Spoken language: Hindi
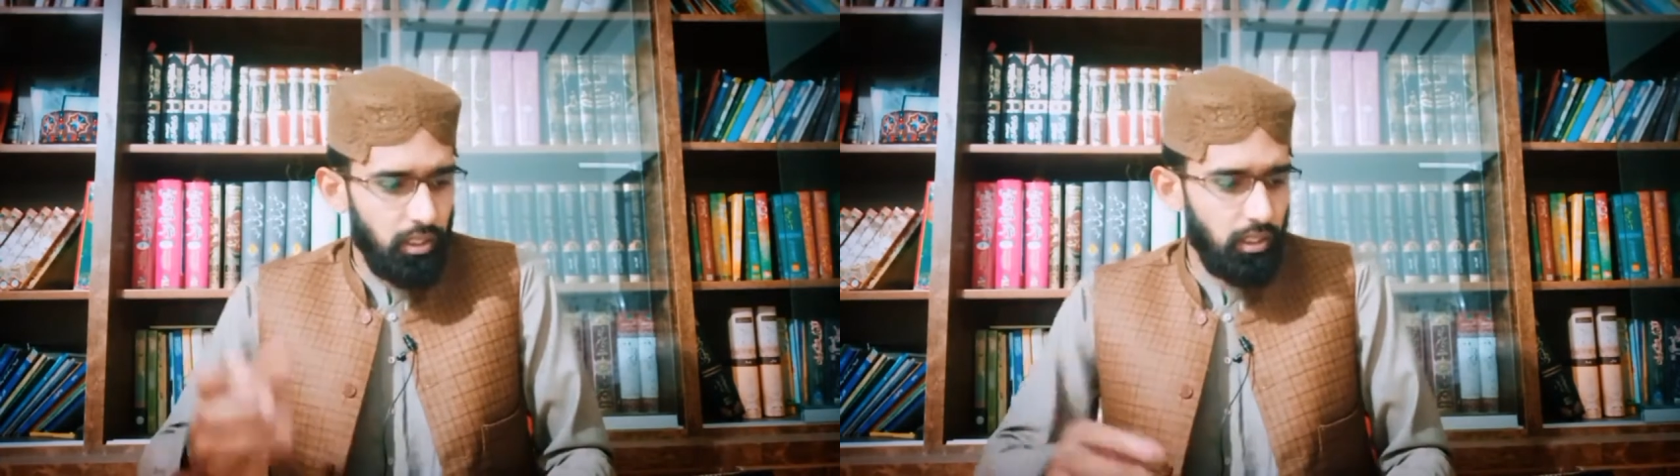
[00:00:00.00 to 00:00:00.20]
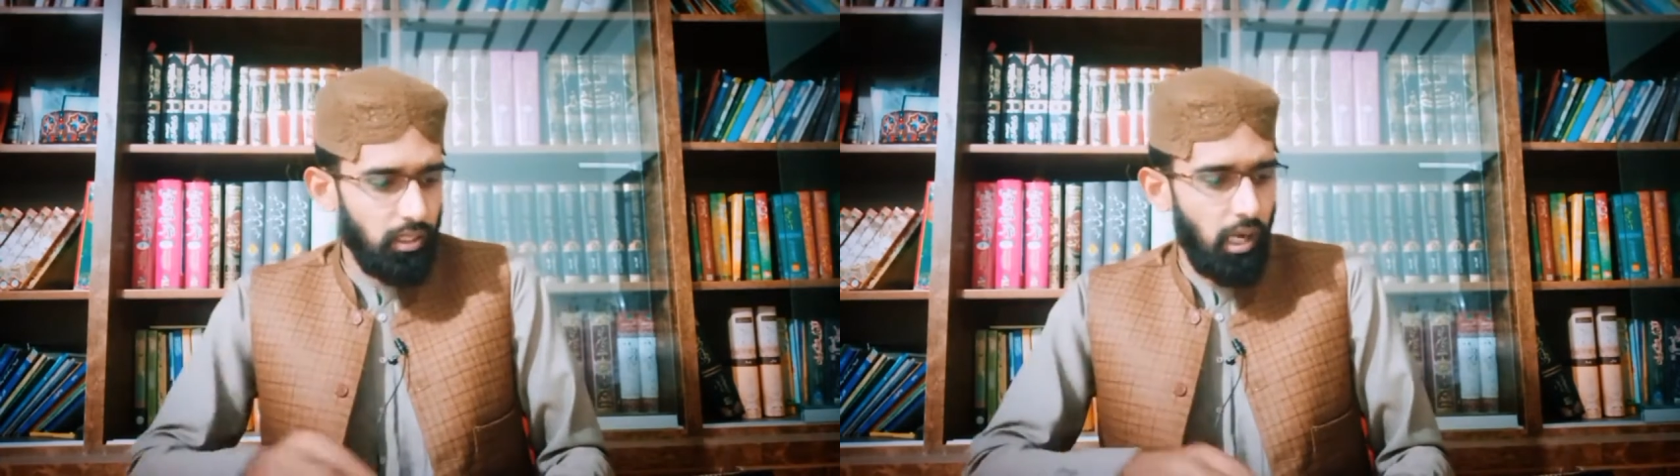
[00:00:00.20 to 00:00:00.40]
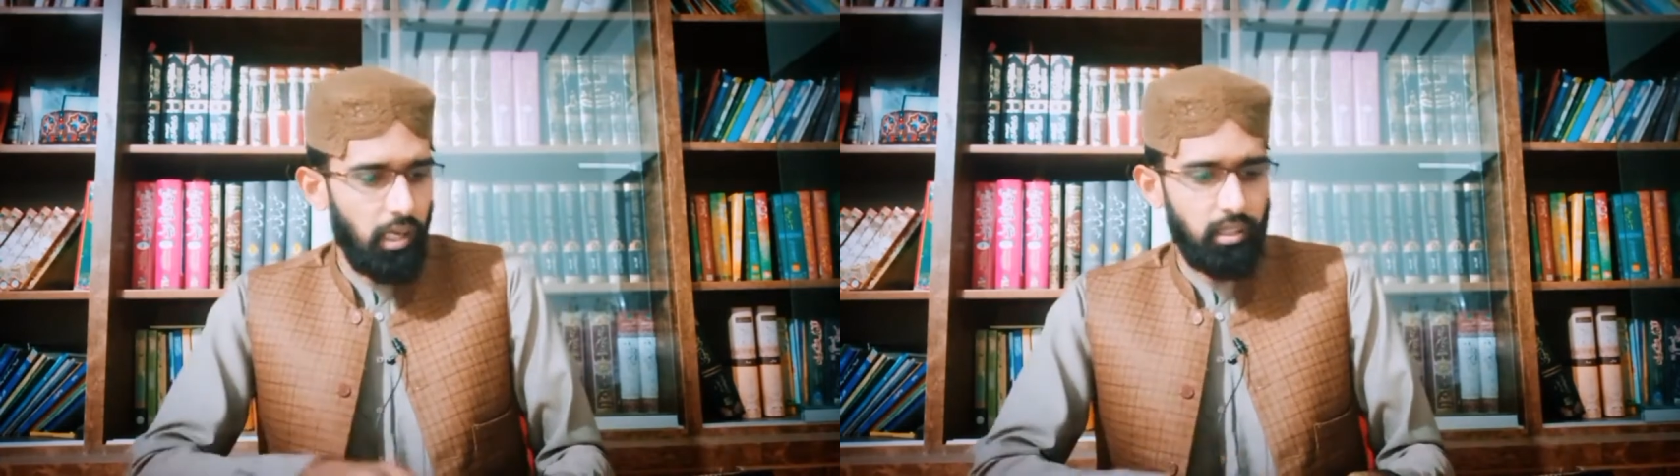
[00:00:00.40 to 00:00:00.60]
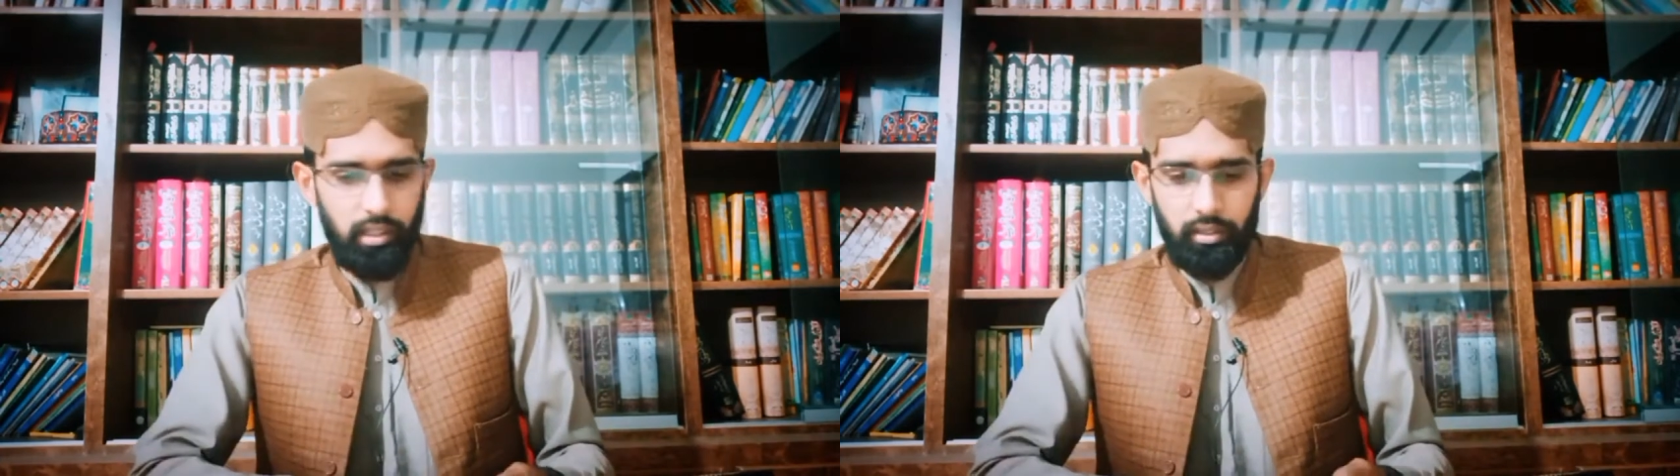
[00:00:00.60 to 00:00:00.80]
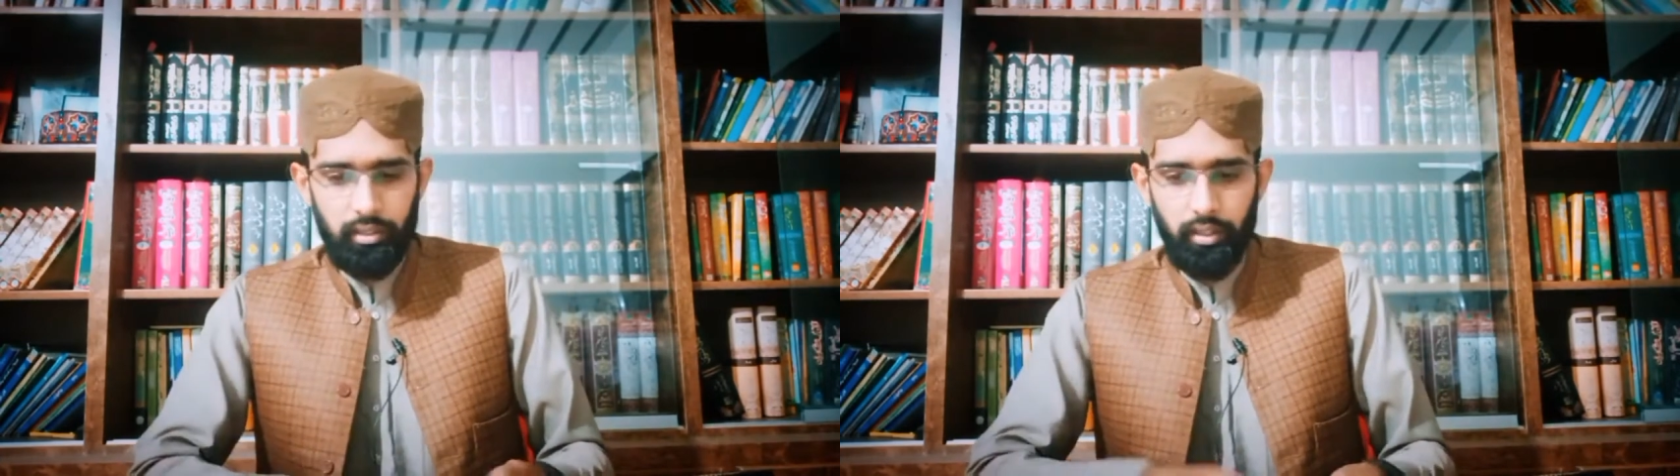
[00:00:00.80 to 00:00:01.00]
की निगाह के
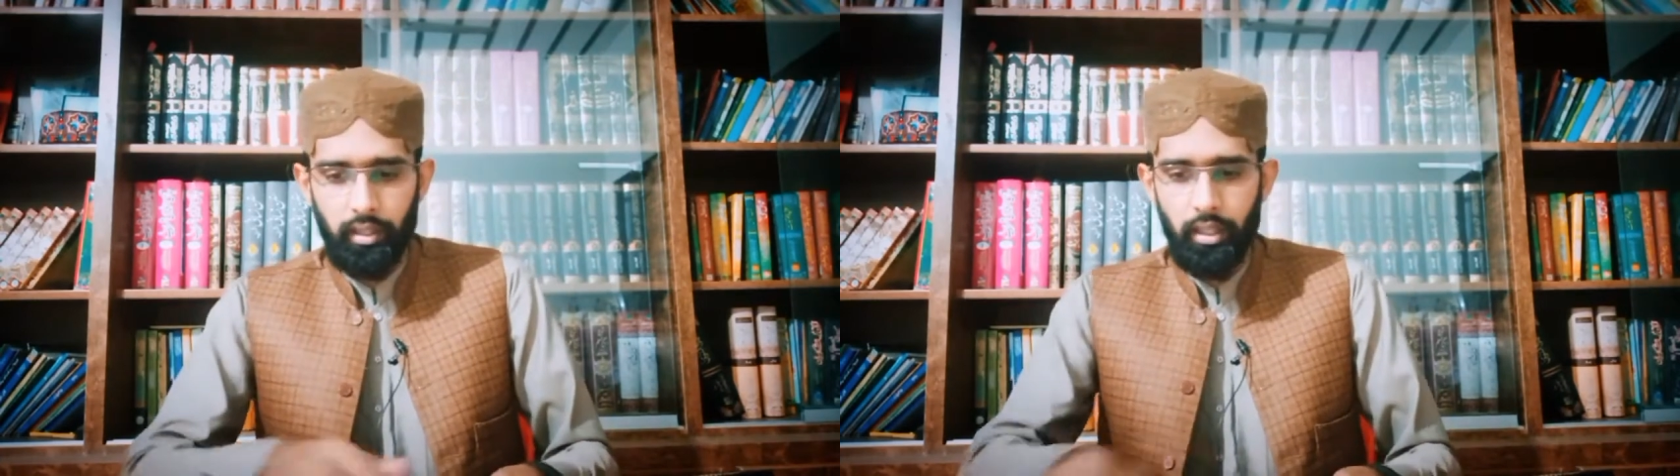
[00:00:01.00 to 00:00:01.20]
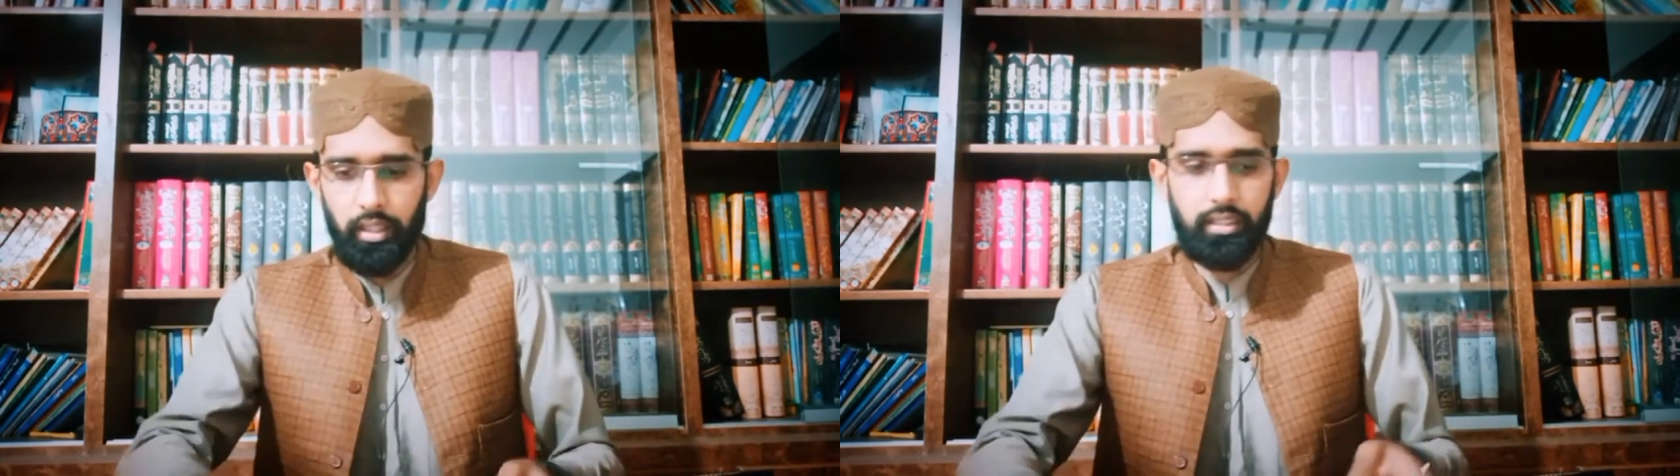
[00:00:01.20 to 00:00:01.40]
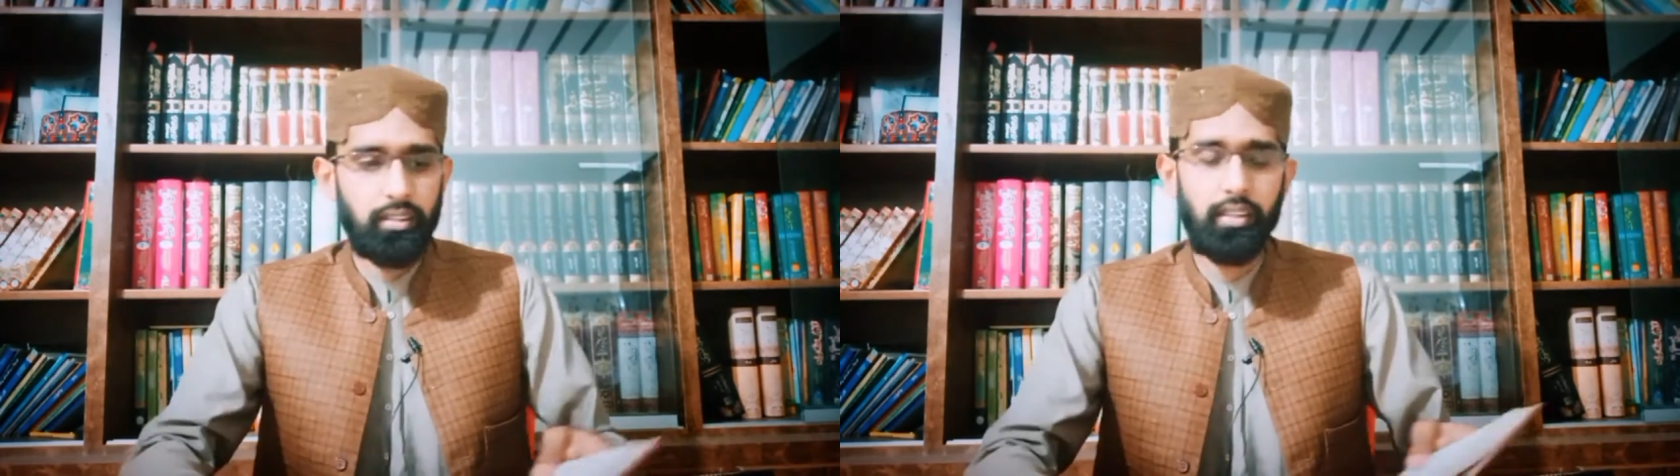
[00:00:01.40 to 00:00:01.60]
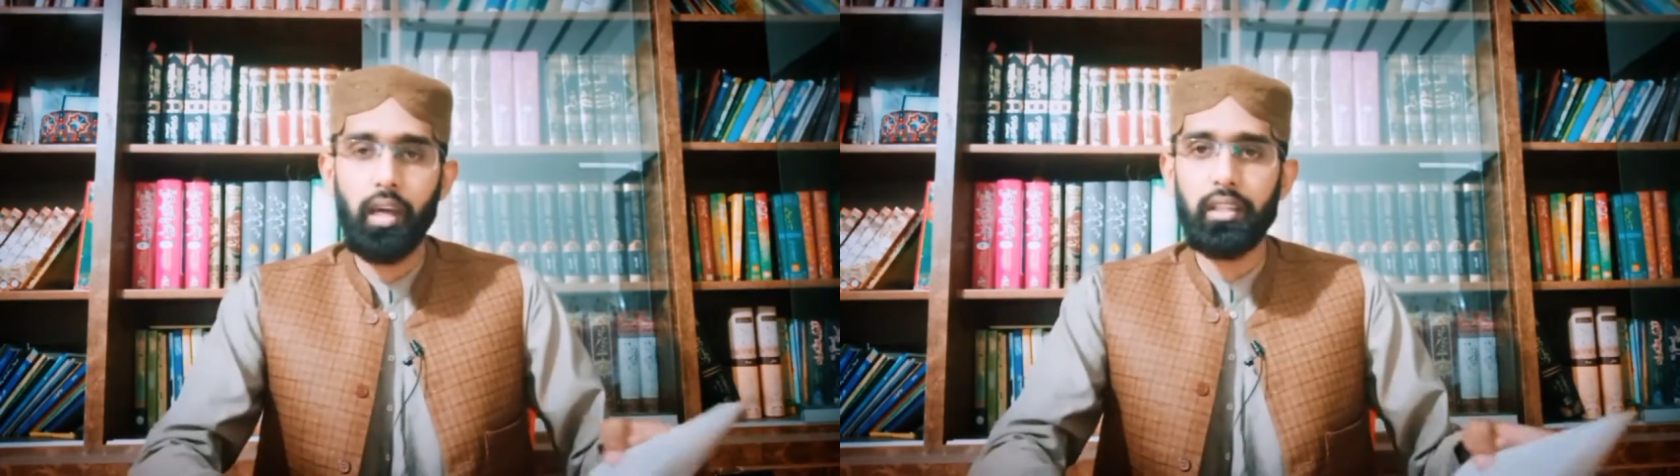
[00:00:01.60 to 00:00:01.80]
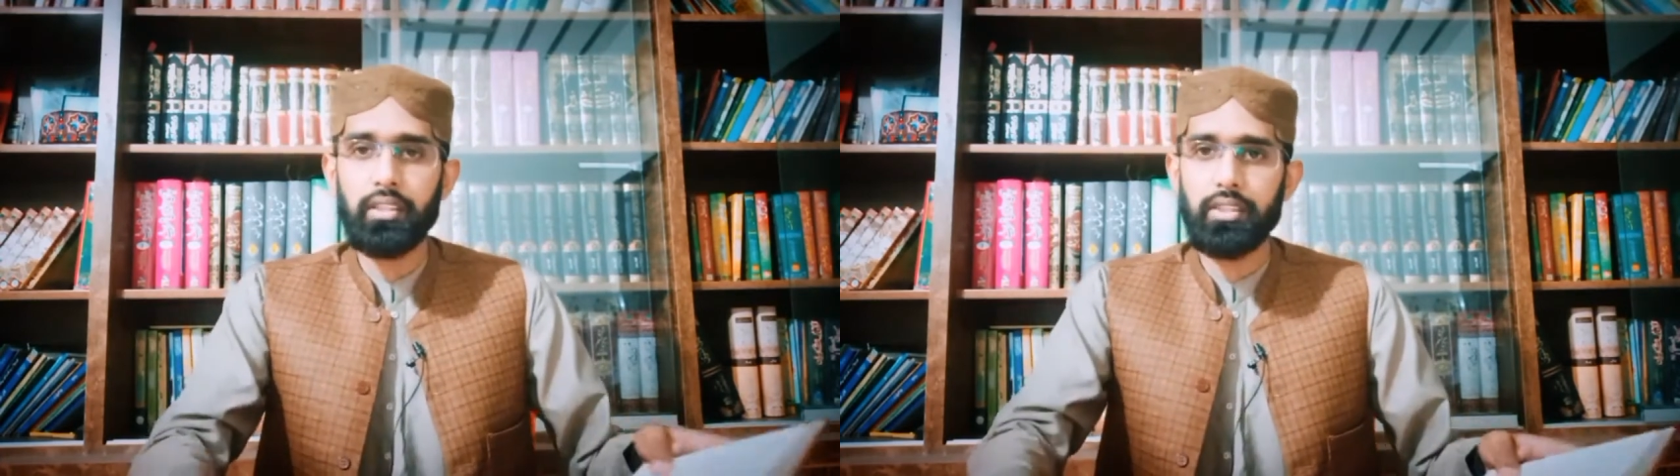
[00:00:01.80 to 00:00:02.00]
अंदर
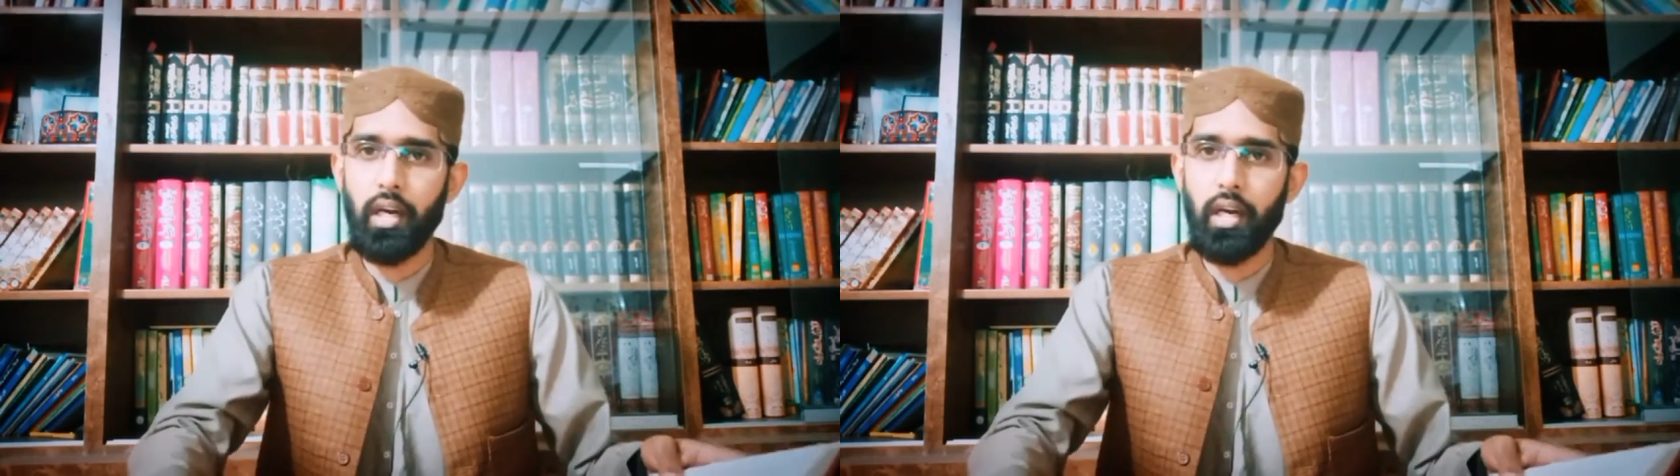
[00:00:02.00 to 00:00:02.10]
इंसानी